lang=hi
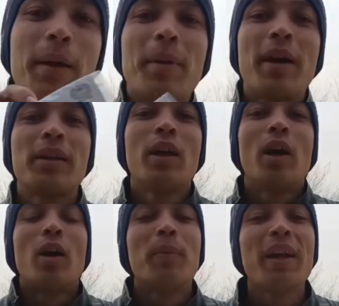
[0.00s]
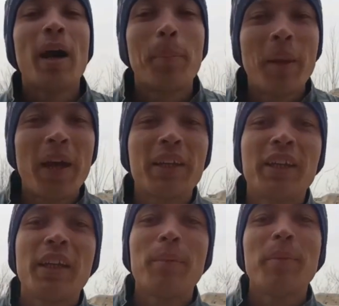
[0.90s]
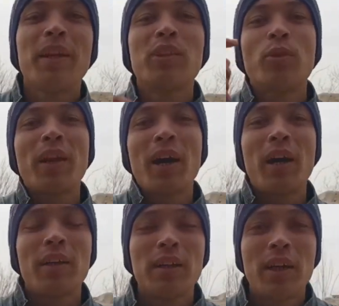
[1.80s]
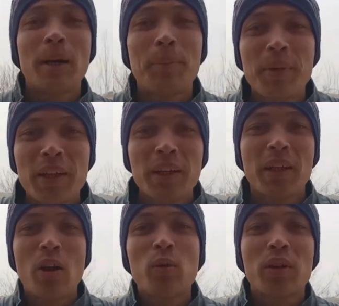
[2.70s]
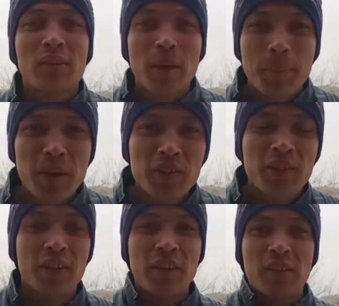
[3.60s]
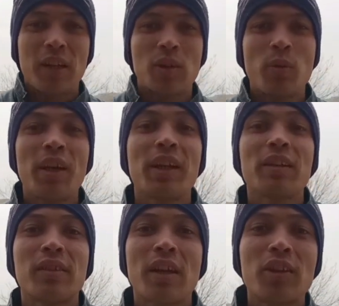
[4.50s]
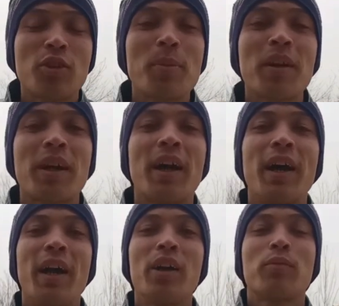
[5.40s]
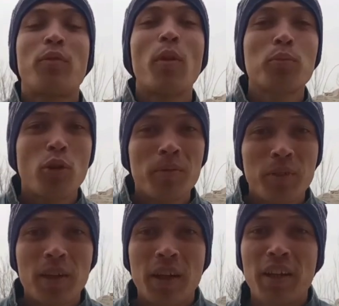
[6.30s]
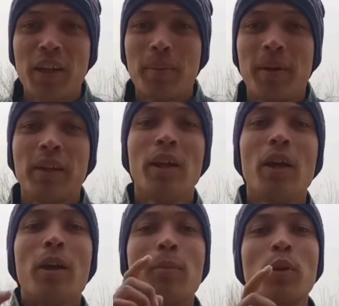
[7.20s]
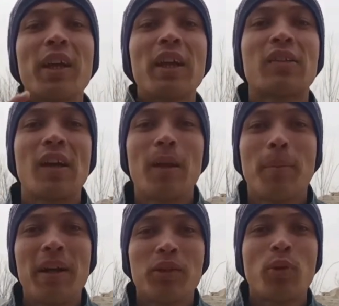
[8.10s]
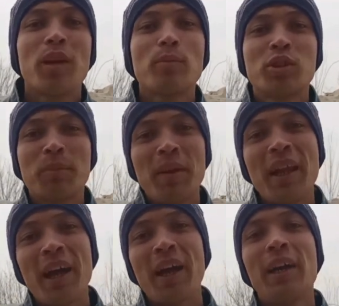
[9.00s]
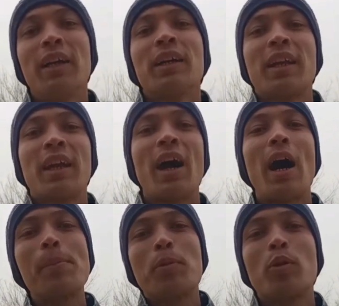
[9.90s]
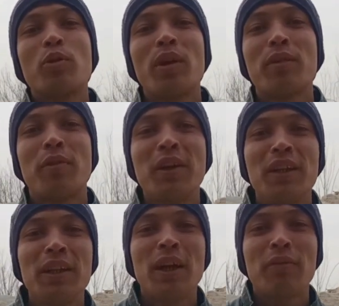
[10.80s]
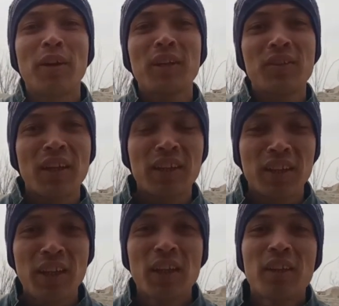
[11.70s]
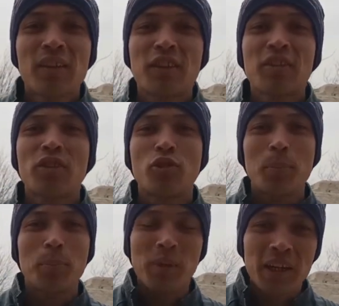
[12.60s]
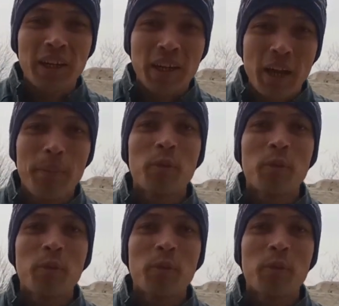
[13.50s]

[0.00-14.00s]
के बाद मैंने अप्लाई किया मैंने जो है ना अपने गांव का सरपंच की दस्तखत वगैरह ये सारा जमा कराया एंड फॉर्म शॉर्म फिल कराने के बाद पूरे एक साल बाद जो है ना मुझे मेल आया कि आपको जो है ना फाइनली अफगानिस्तान की सिटीजनशिप मिल गई है